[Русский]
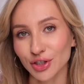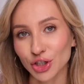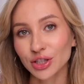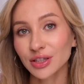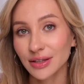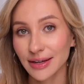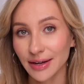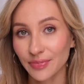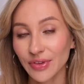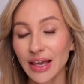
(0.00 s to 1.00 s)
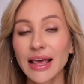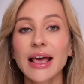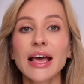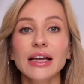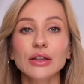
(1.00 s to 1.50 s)
в течение дня.
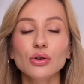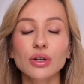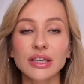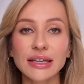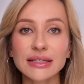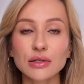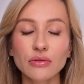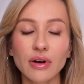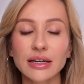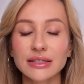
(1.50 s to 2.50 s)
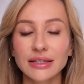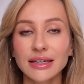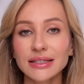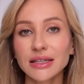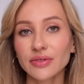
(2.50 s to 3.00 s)
Но если у вас
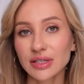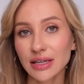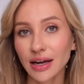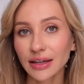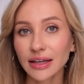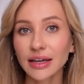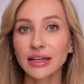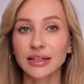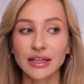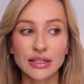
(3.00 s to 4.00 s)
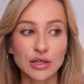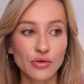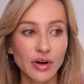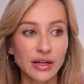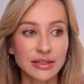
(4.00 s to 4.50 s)
есть нависание, если
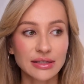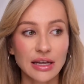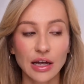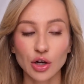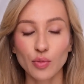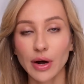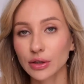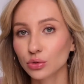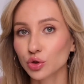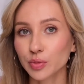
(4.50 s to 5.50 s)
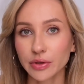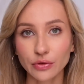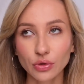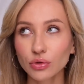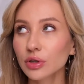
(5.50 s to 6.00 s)
у вас любая тушь
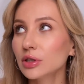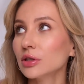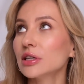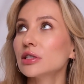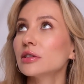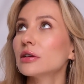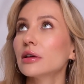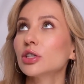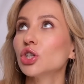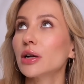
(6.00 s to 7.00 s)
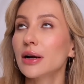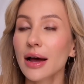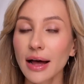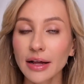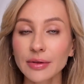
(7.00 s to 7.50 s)
плывет, если
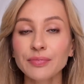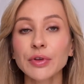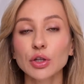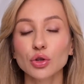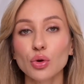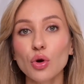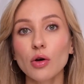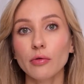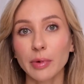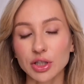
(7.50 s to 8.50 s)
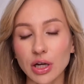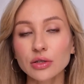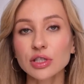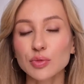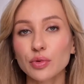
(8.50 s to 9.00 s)
жара, то,
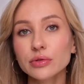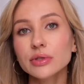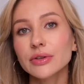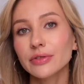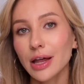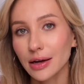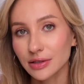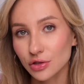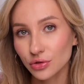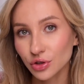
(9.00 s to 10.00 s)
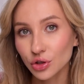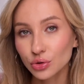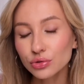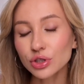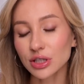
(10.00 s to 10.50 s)
пожалуйста, используйте влагостойкие
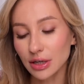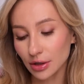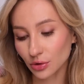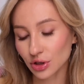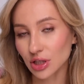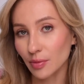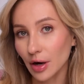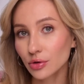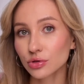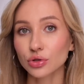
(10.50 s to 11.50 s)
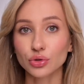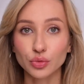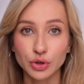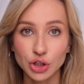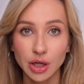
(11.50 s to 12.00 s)
туши, те, которые снимаются
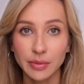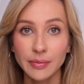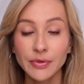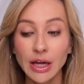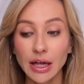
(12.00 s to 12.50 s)
трубочками.